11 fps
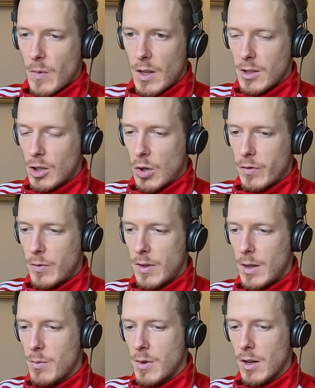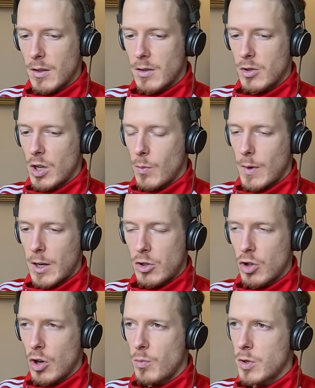es läuft wie immer, ich habe meinen
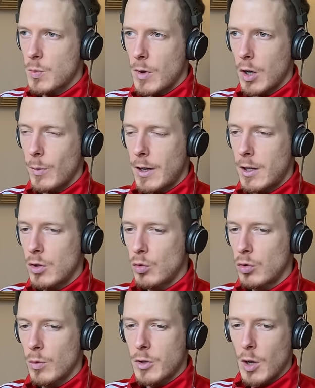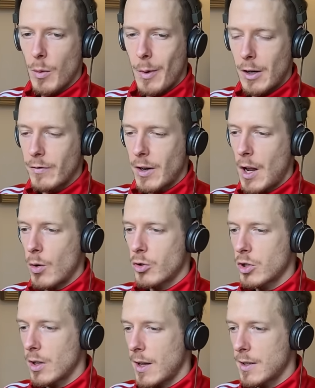Job, ich mache meinen YouTube, ich habe meine Frau,
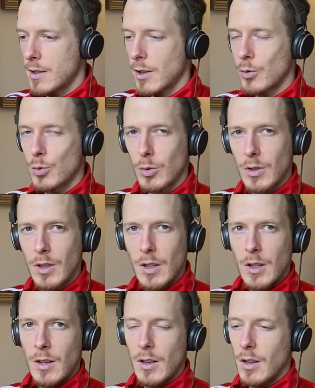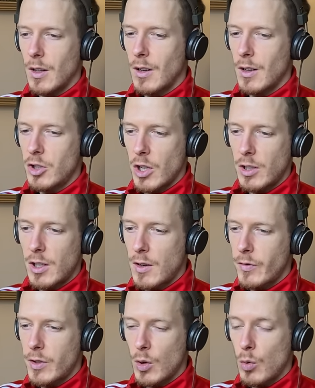ich esse gut, äh, ich
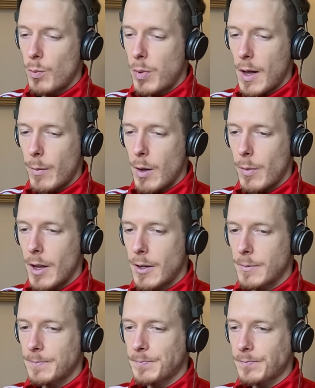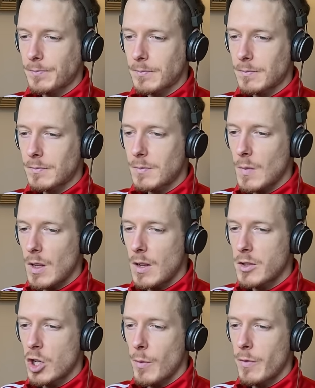entgifte und bla bla bla.
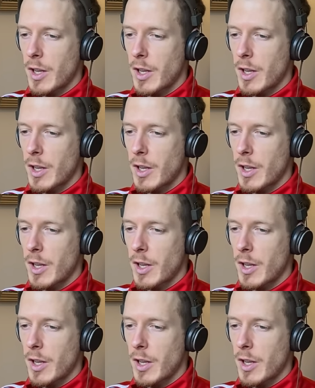Also ich habe